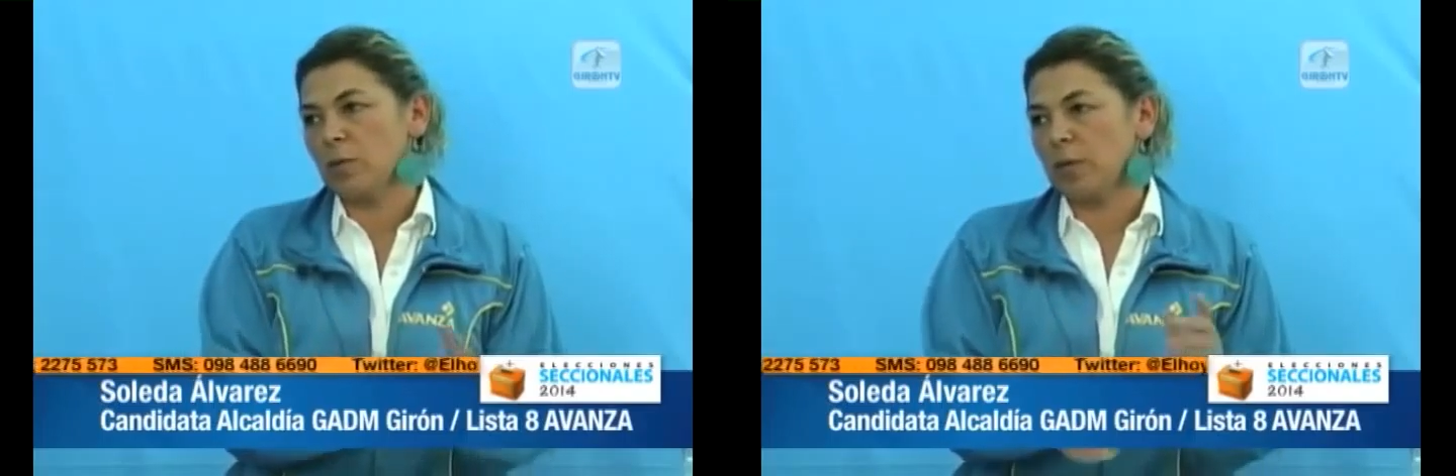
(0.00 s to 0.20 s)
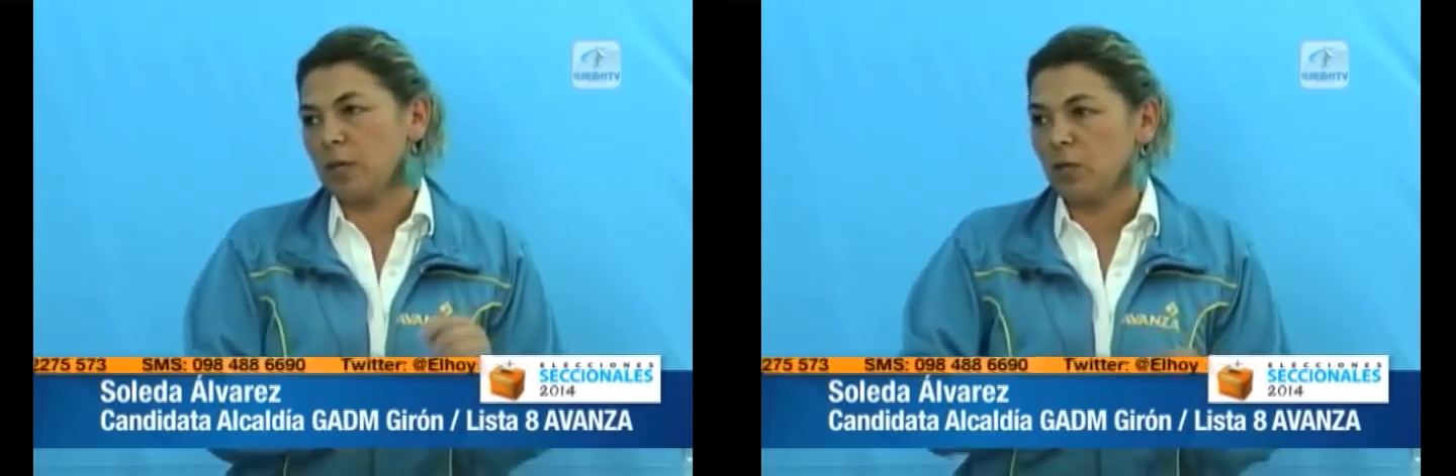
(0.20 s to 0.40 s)

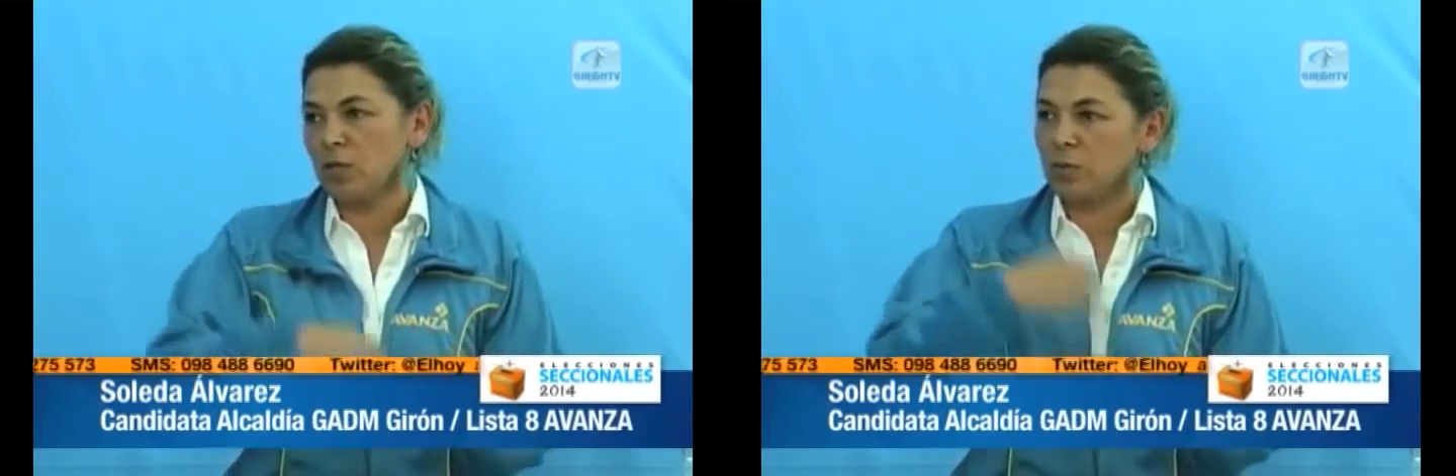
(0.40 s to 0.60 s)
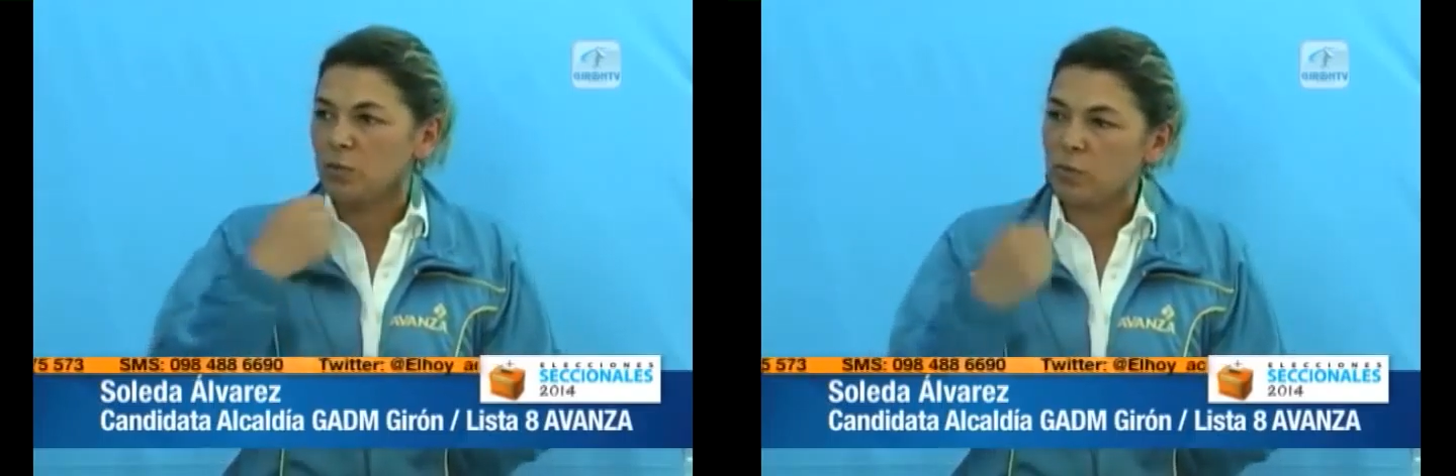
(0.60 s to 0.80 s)
para yo
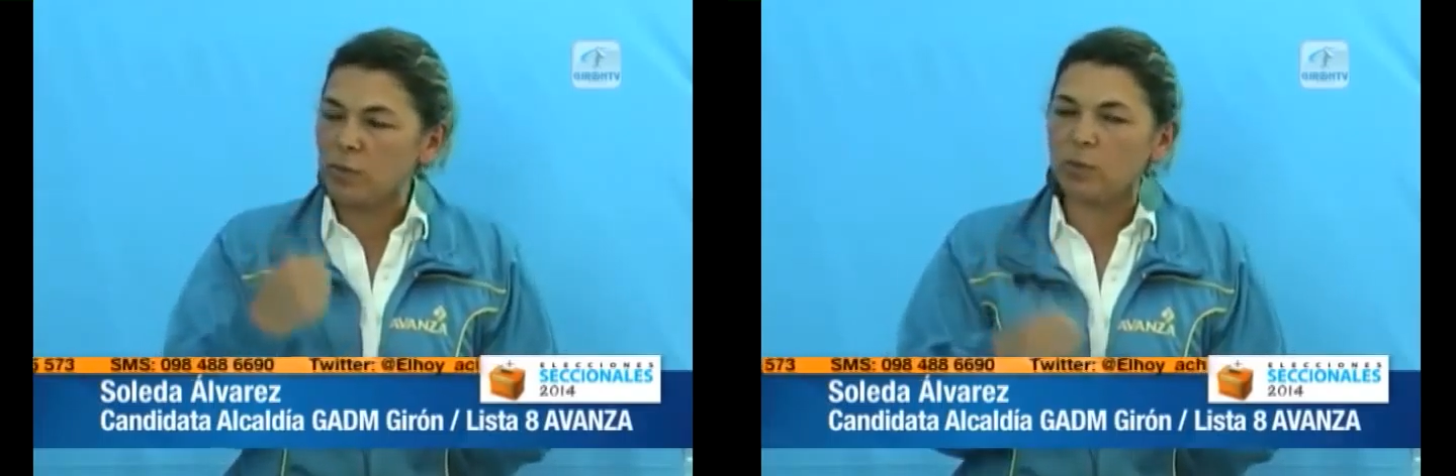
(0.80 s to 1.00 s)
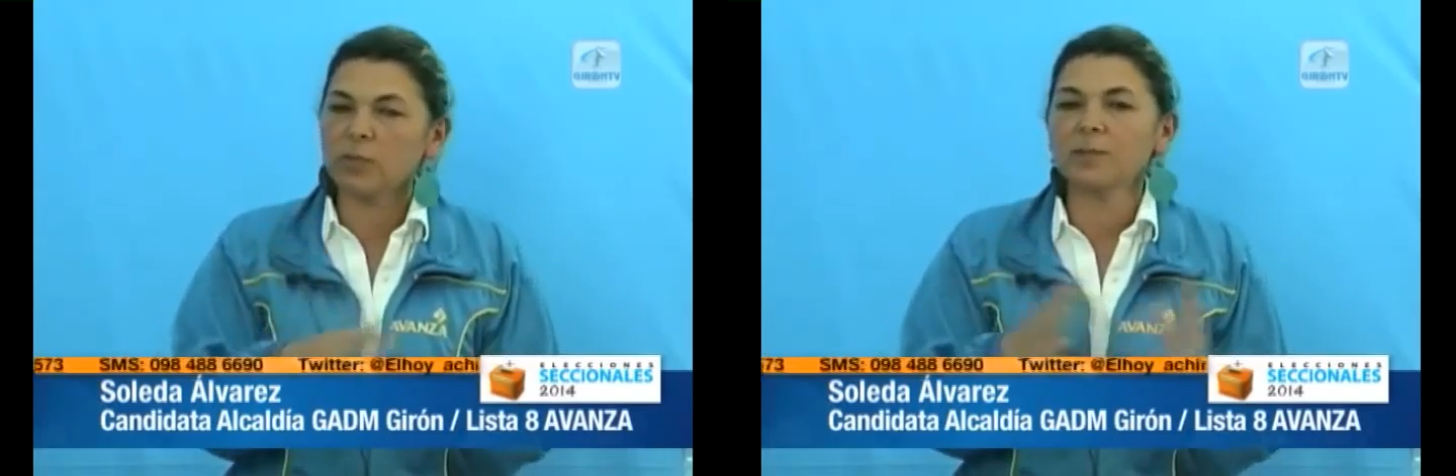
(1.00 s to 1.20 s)
irme
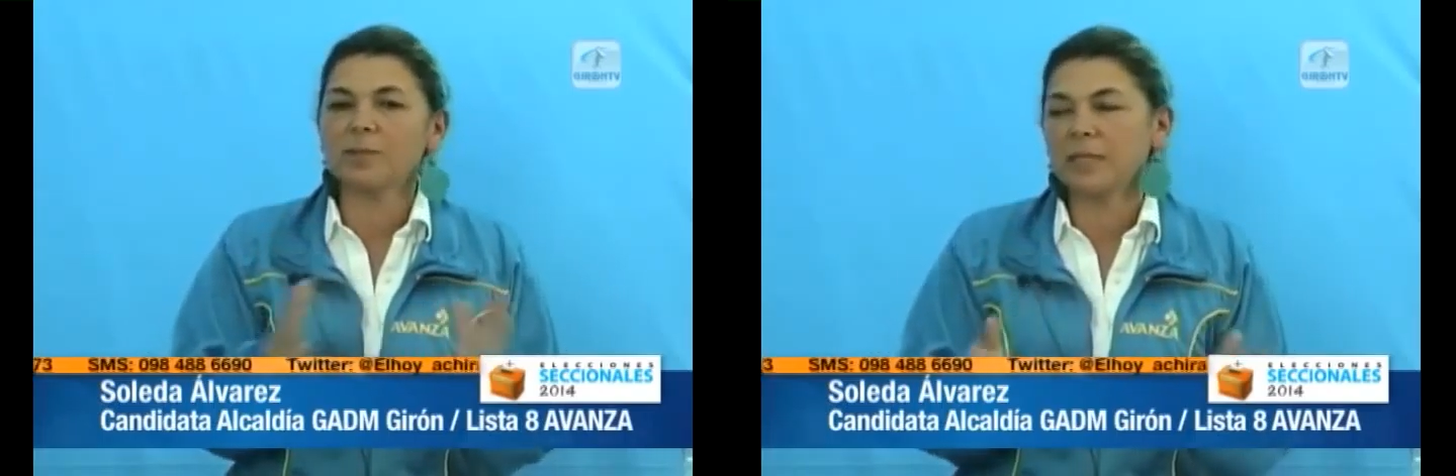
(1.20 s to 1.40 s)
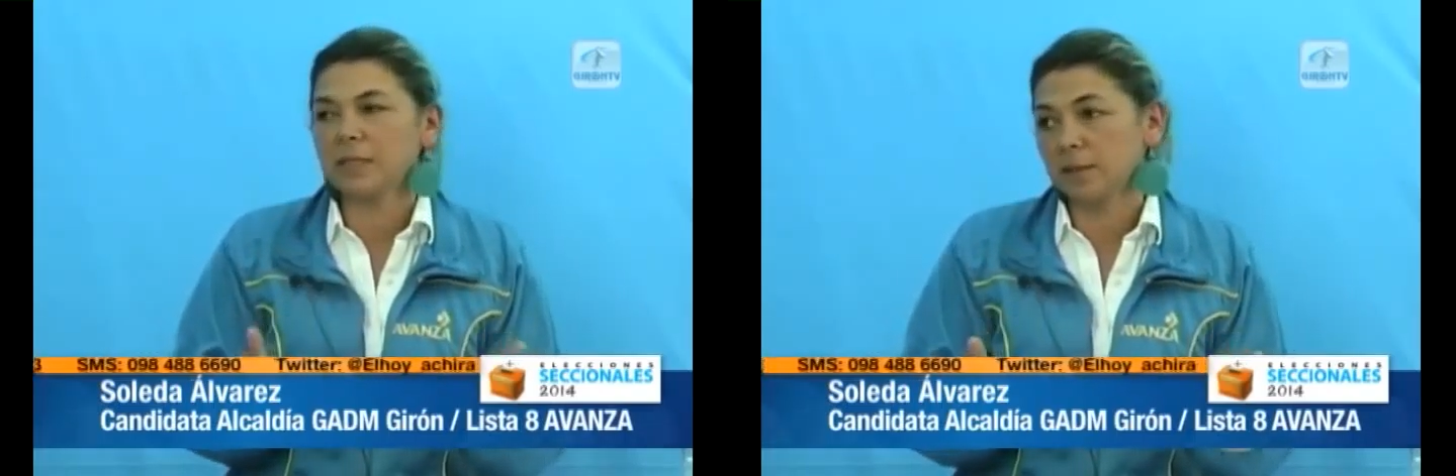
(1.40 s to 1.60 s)
subiendo
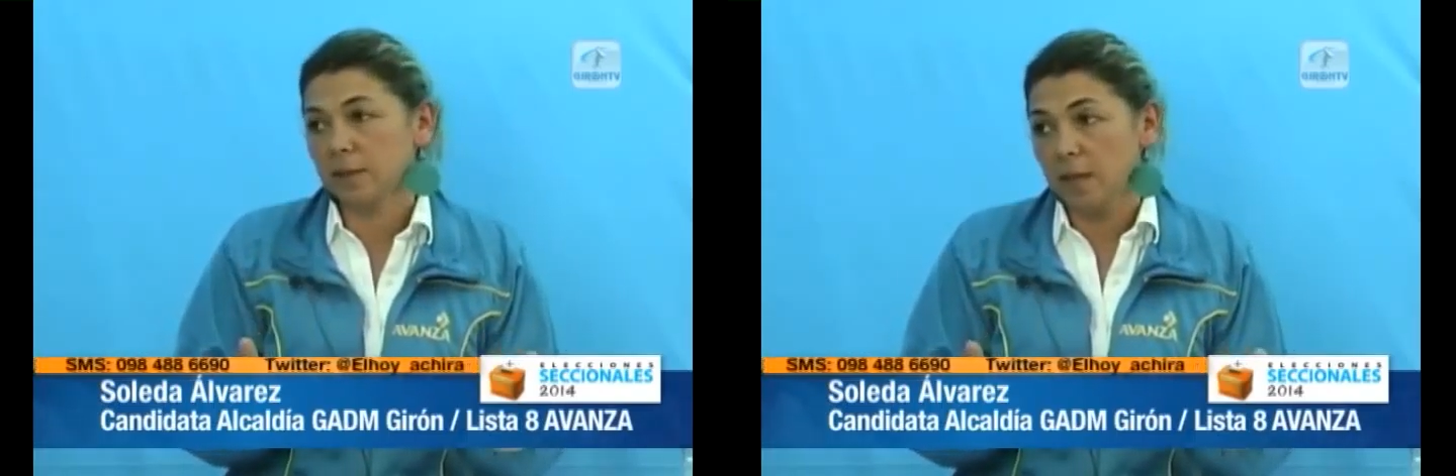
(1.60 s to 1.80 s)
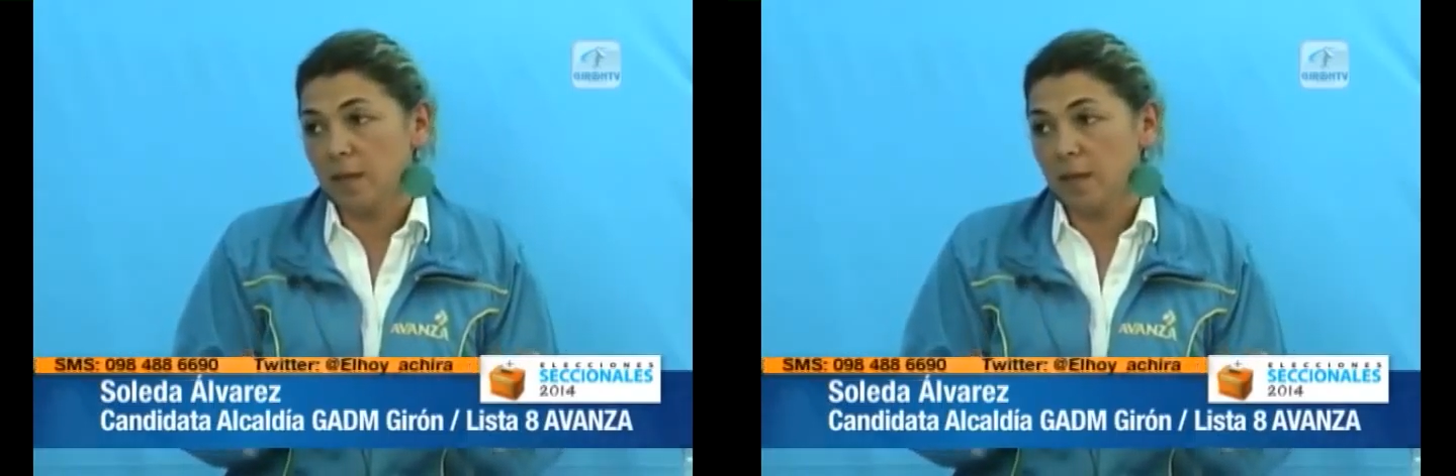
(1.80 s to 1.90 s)
más,